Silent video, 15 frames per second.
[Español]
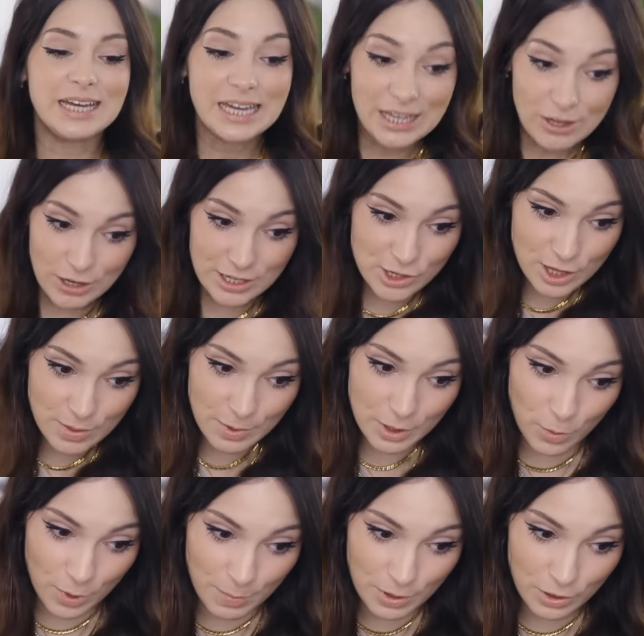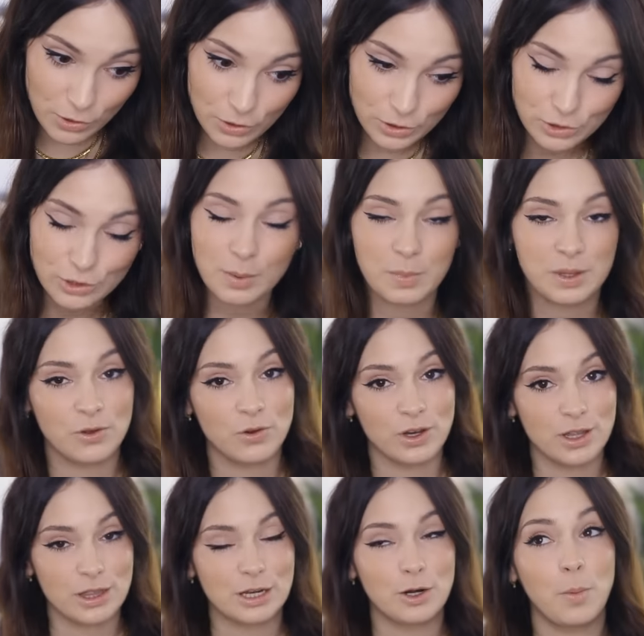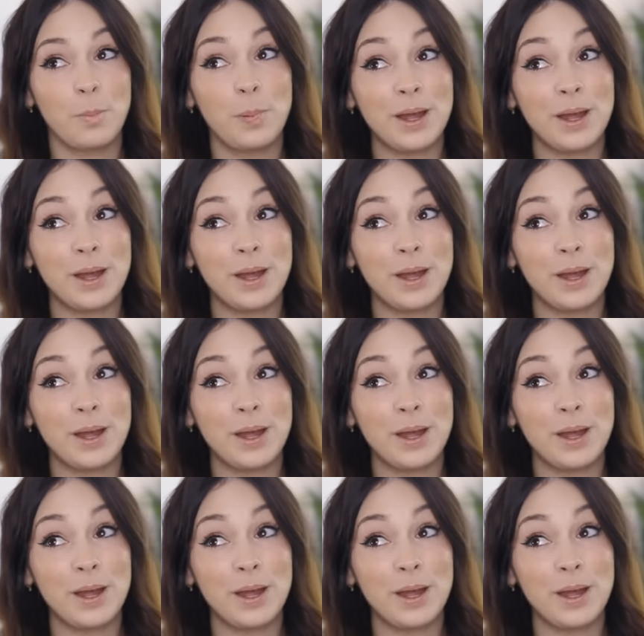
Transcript: Y yo hecho de menos mi pelo corto, también tengo que decirlo.